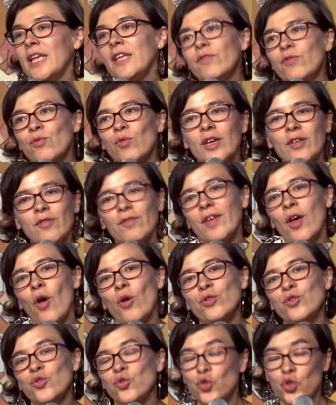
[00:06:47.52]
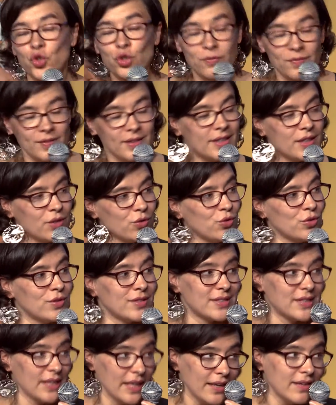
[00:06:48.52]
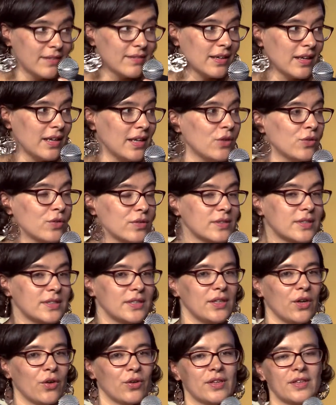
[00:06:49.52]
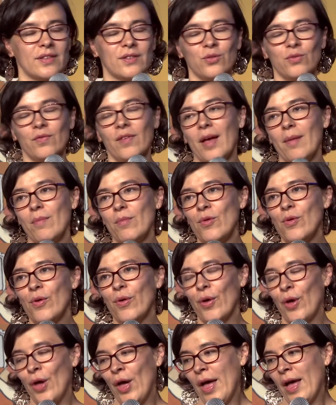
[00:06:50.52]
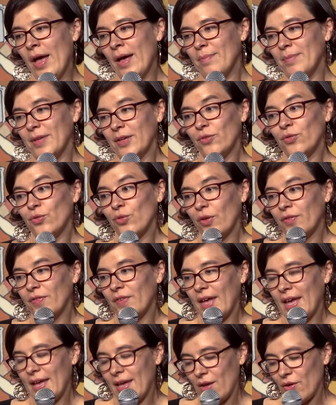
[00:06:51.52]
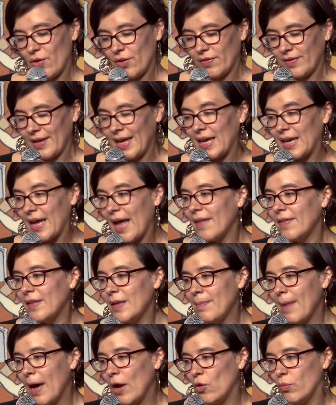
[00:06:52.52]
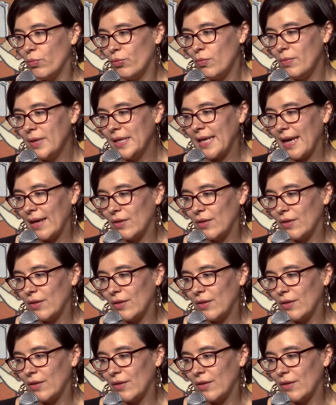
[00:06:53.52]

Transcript: Ils font référence aux jeux vidéo, aux séries télé aussi, euh, qui sont vraiment euh, bien sûr très, très regardées par le public